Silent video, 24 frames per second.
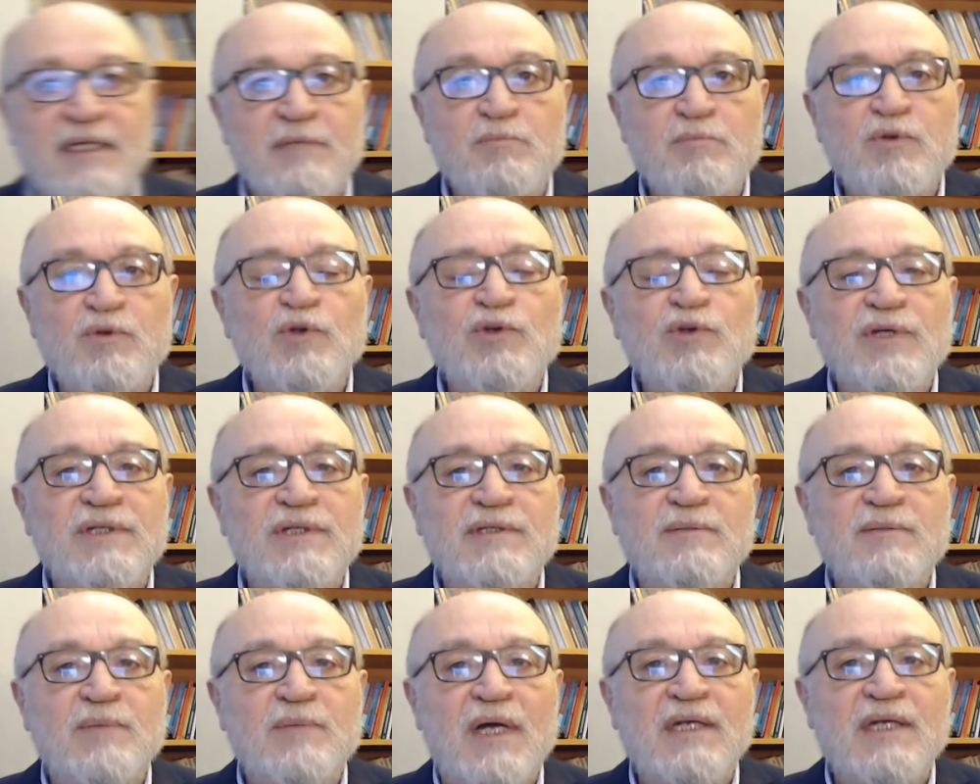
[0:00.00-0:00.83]
büyük
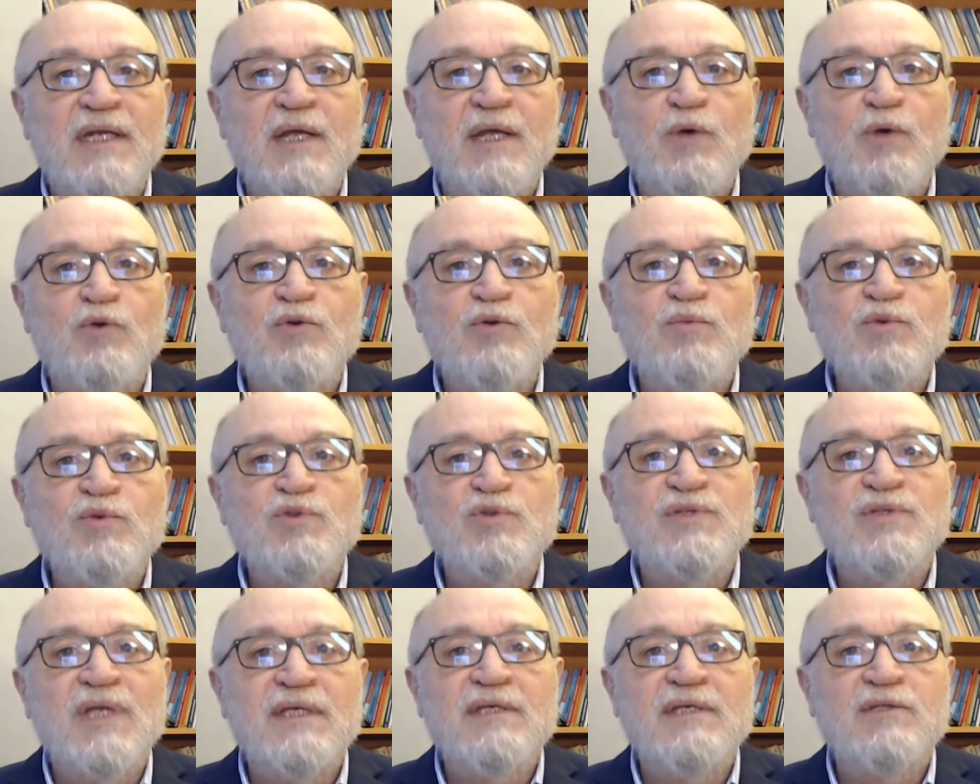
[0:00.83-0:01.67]
ihtimalle
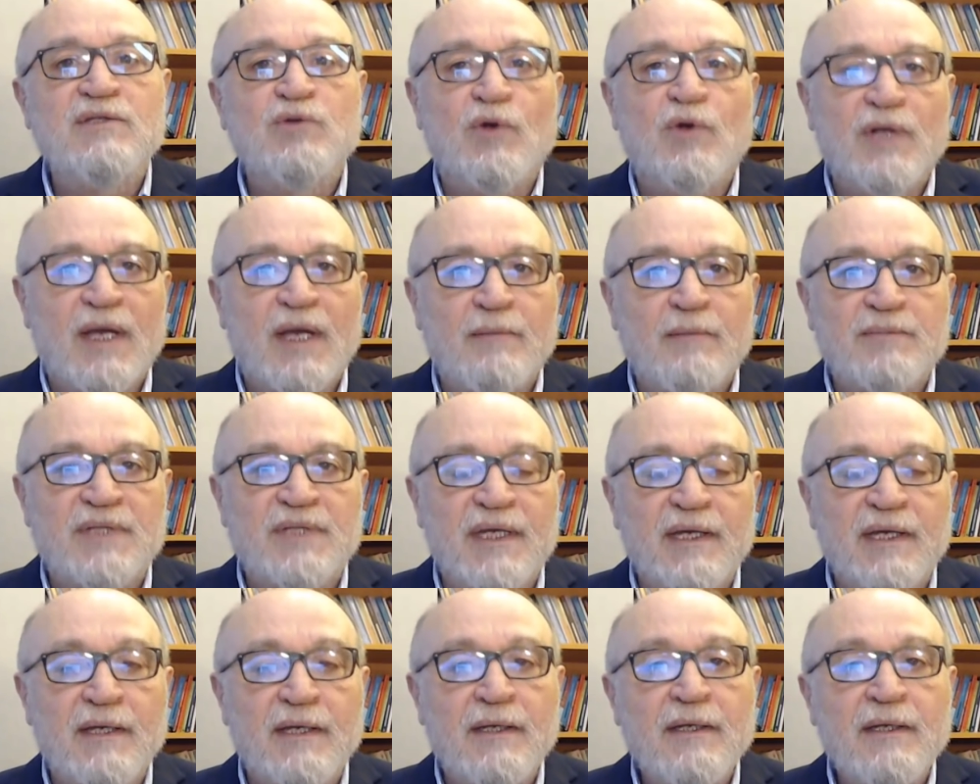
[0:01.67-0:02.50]
önümüzdeki
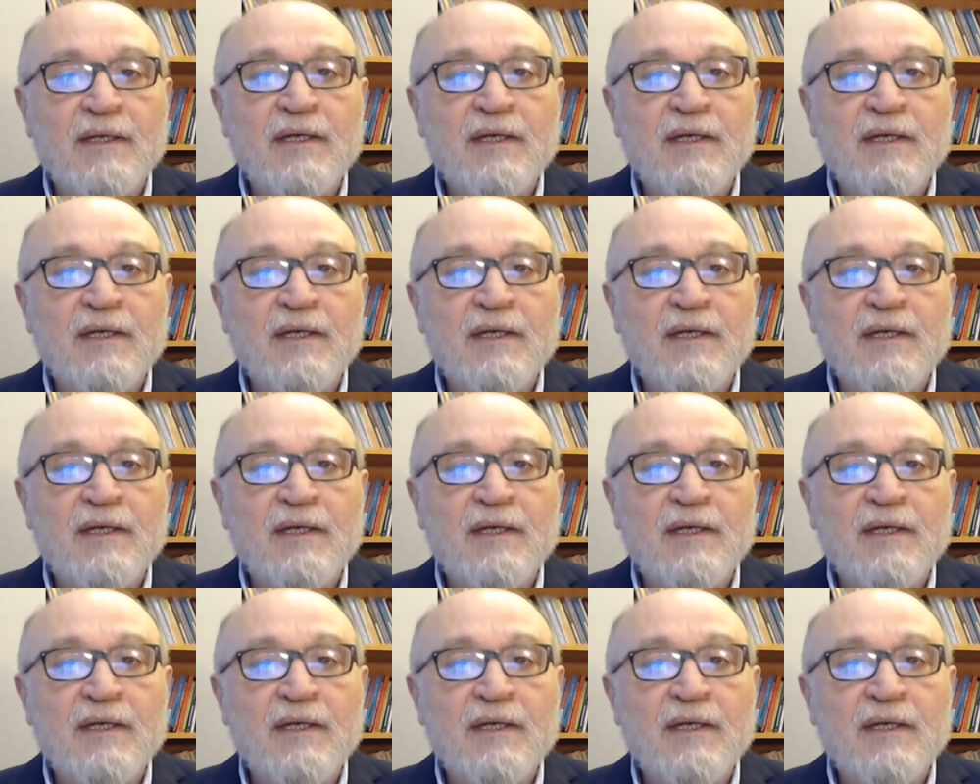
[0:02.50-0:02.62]
dönemde